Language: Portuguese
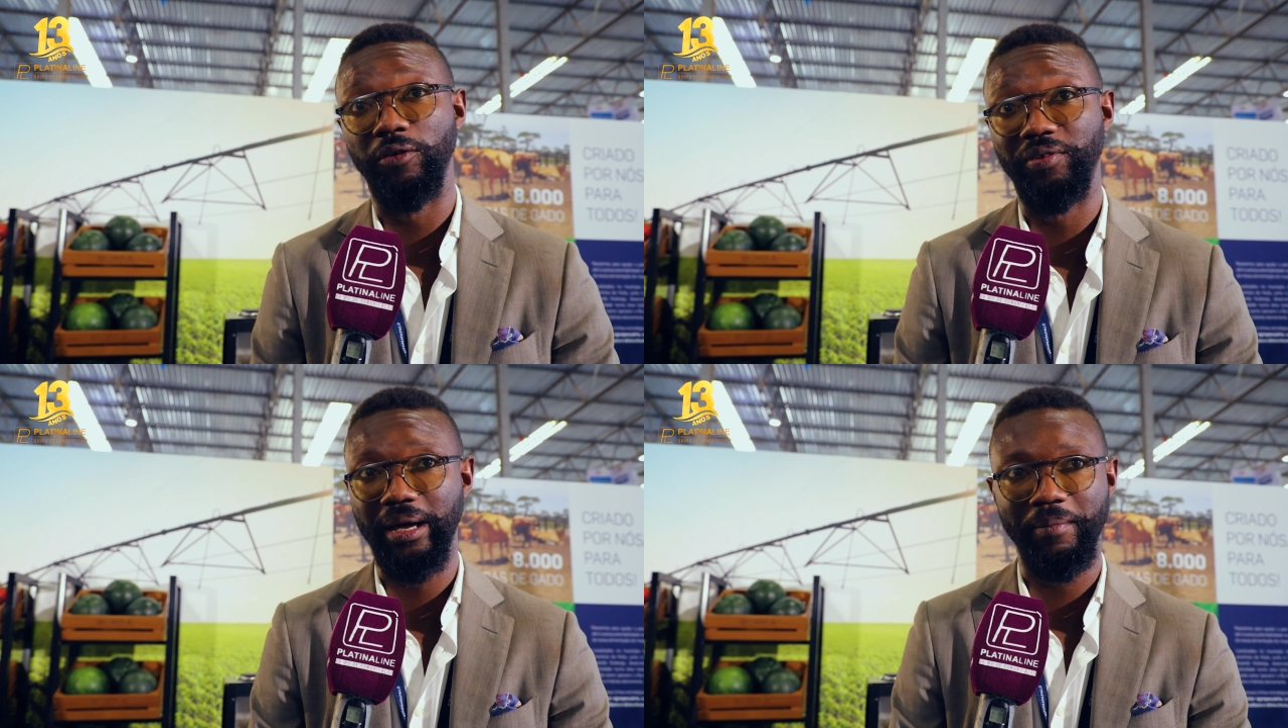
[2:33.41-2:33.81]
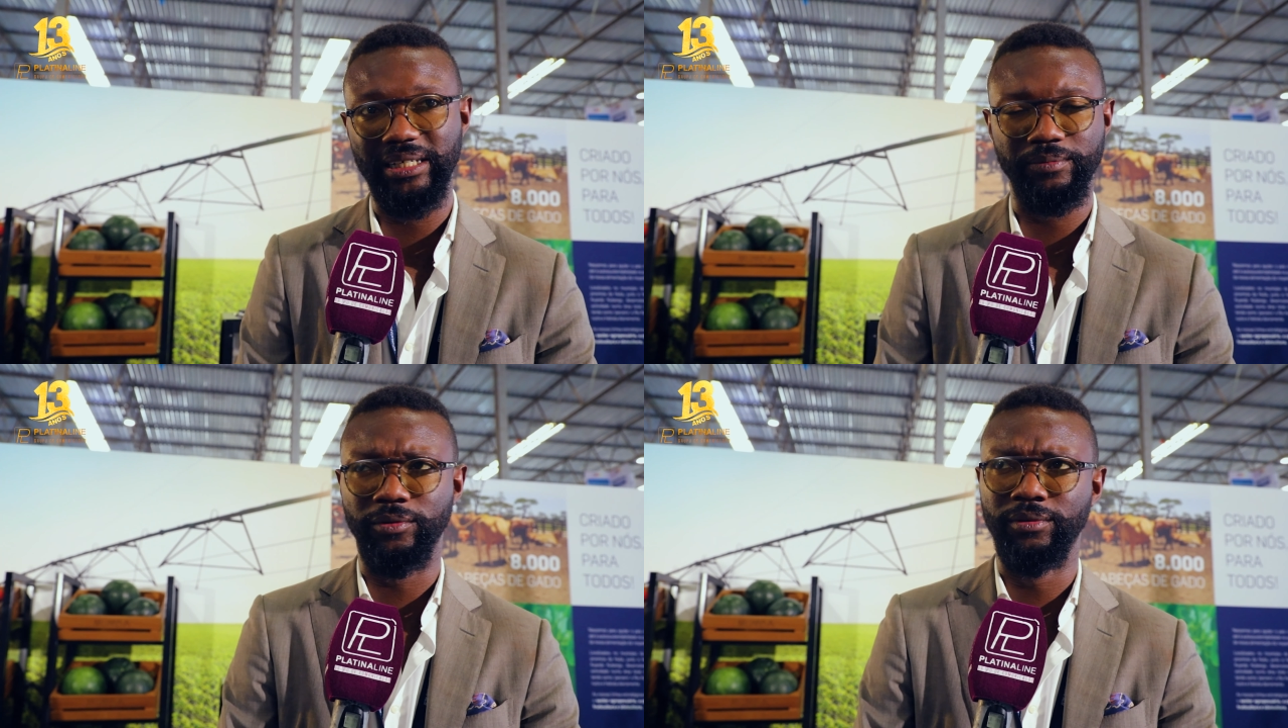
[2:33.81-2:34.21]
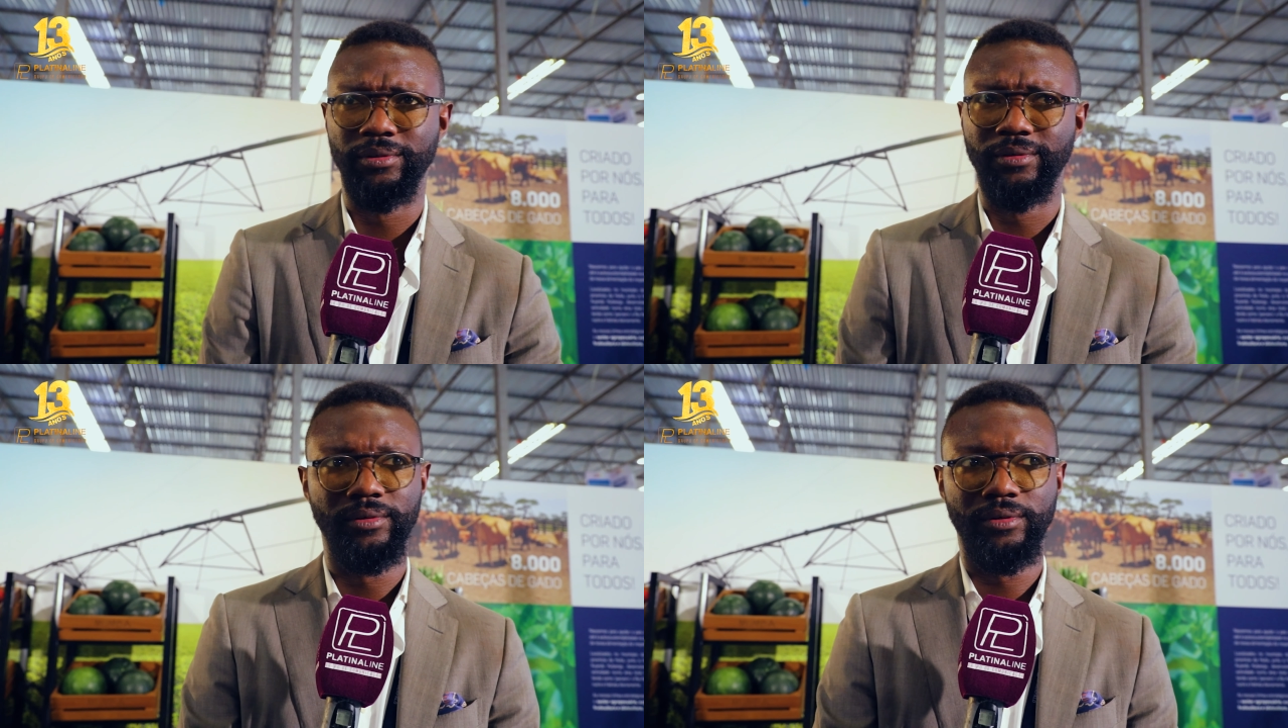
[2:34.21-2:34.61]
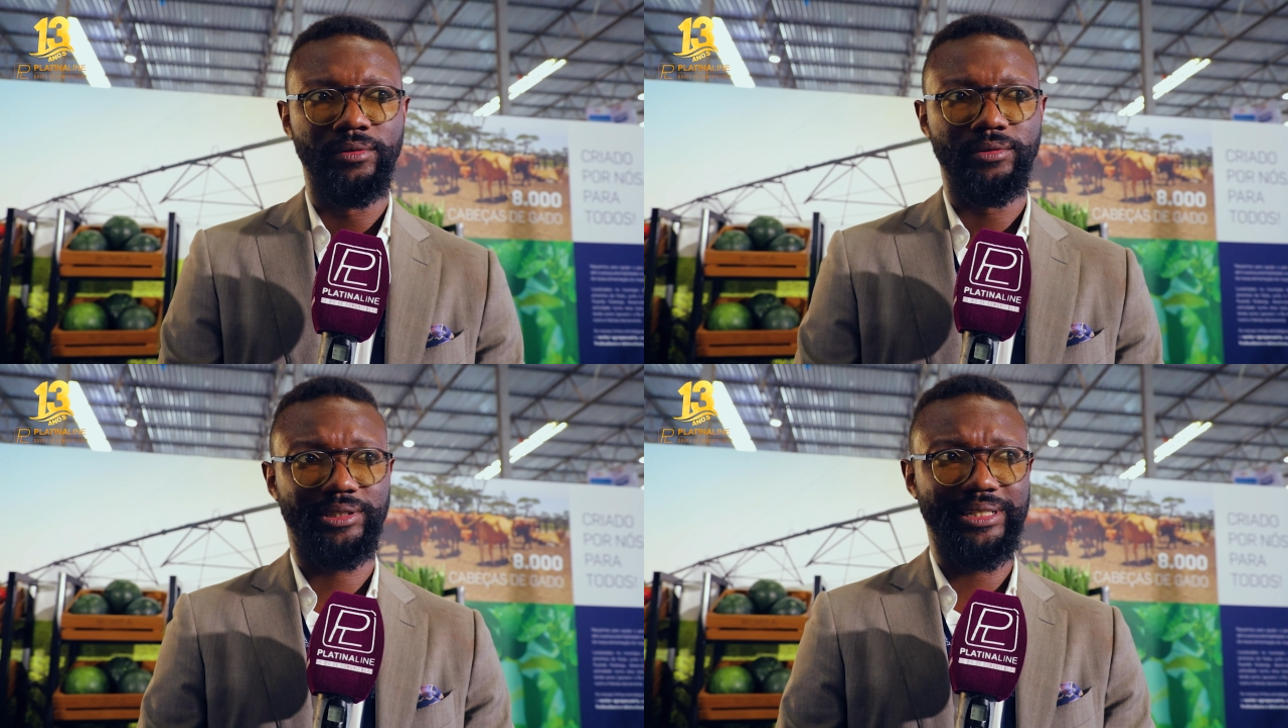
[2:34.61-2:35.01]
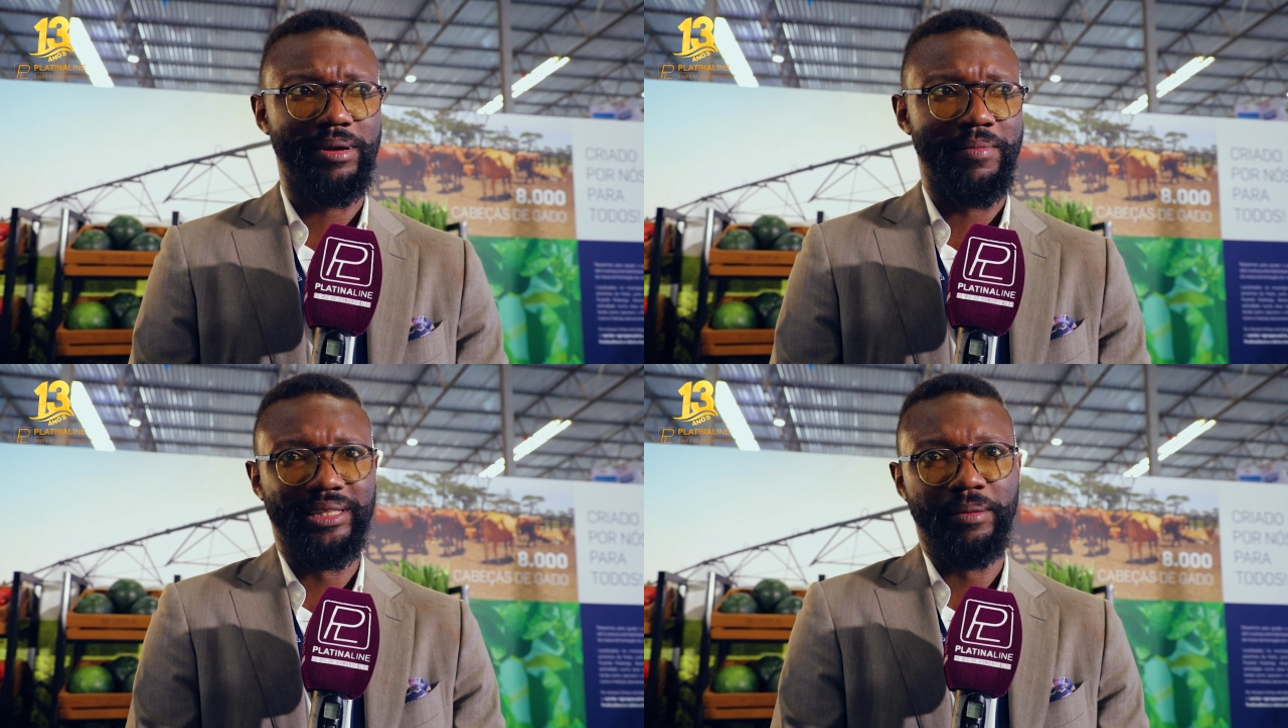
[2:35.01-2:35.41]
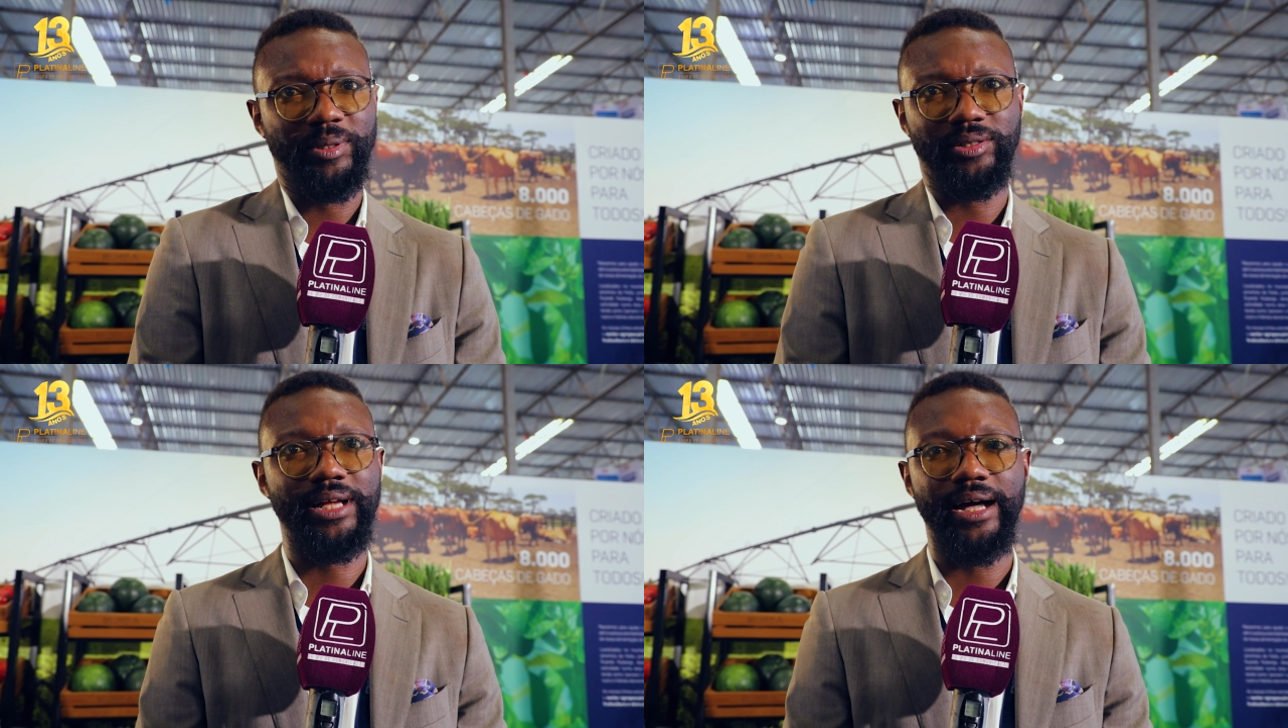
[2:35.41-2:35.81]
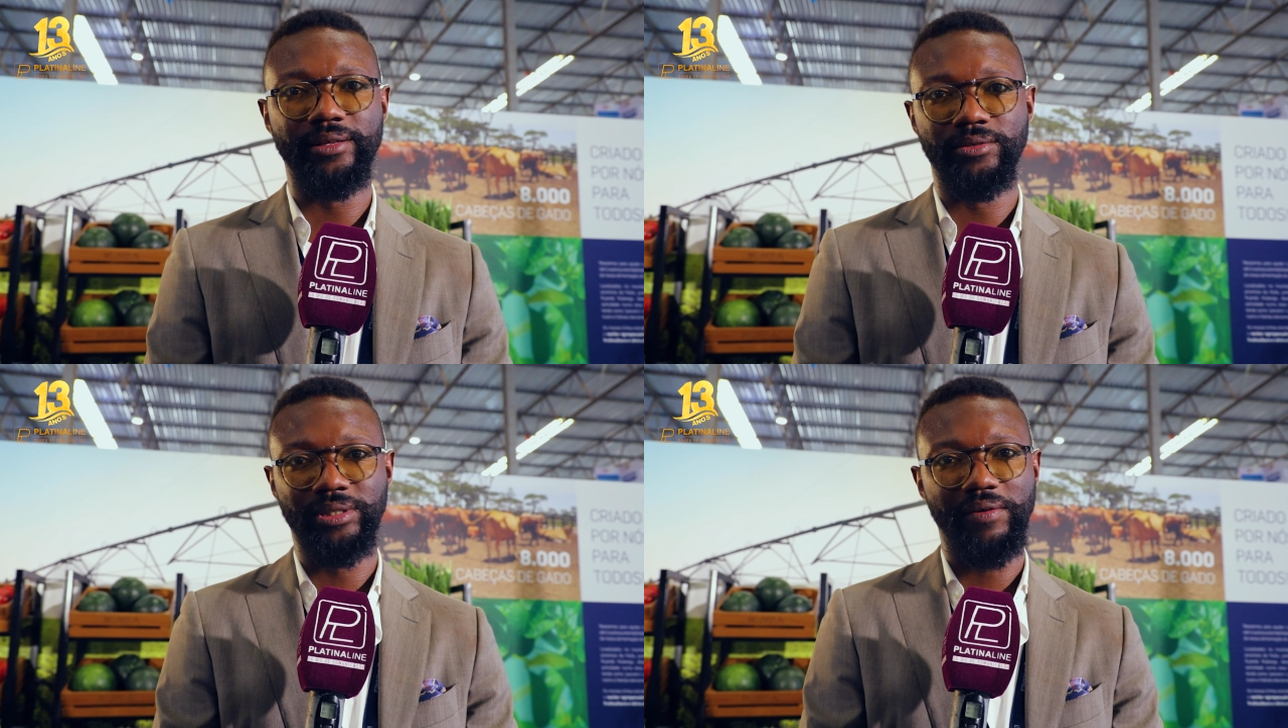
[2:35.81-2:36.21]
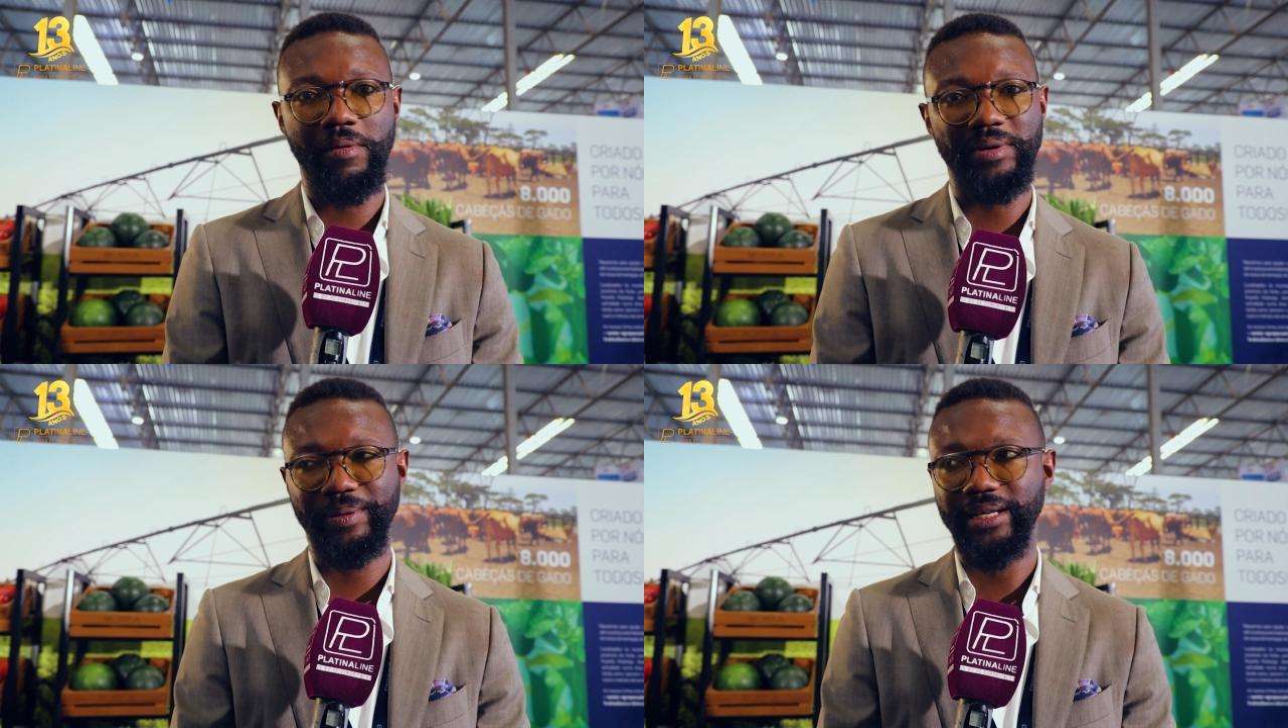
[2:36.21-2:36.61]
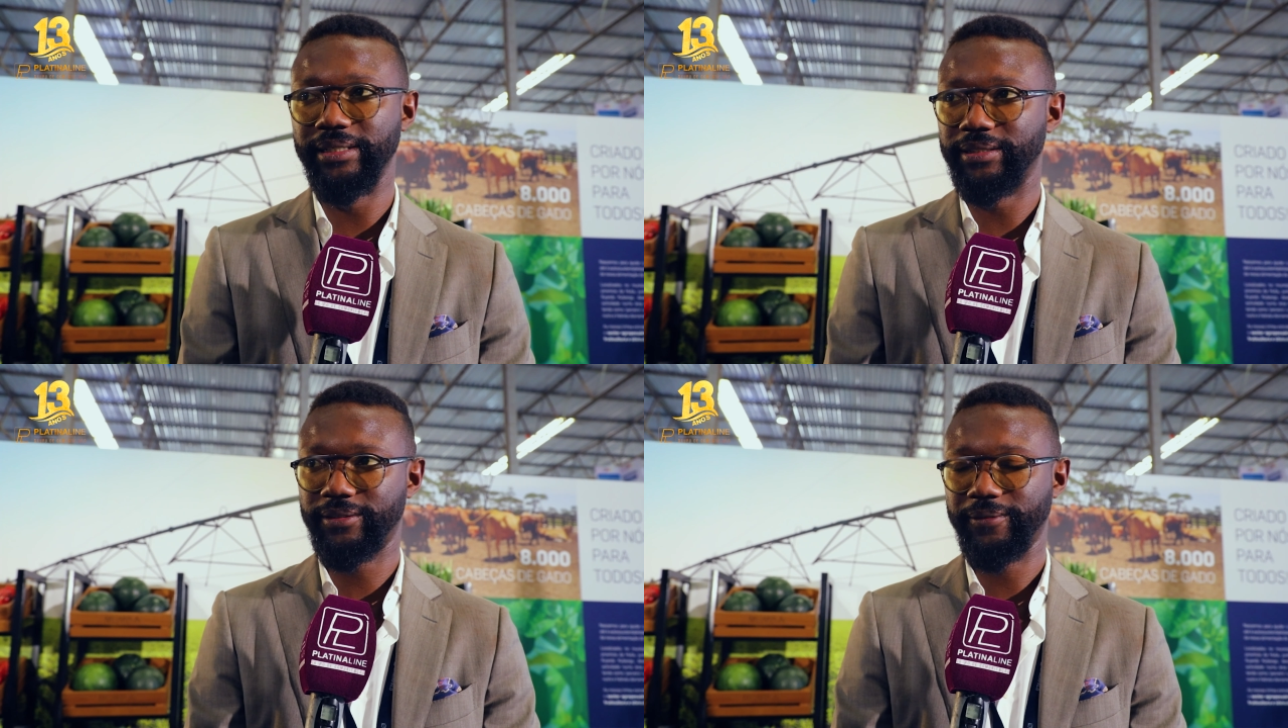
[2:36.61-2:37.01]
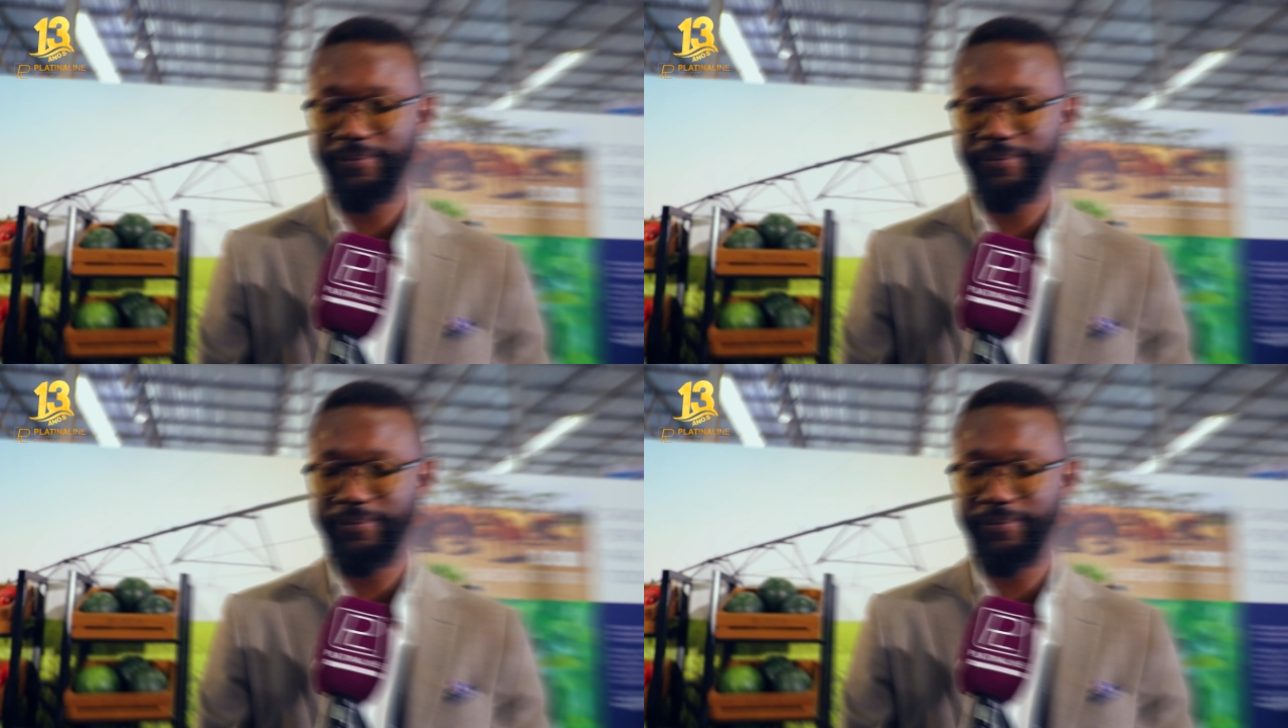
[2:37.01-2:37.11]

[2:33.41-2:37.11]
E eu fiquei mesmo extremamente impressionado, não estava mais para disso.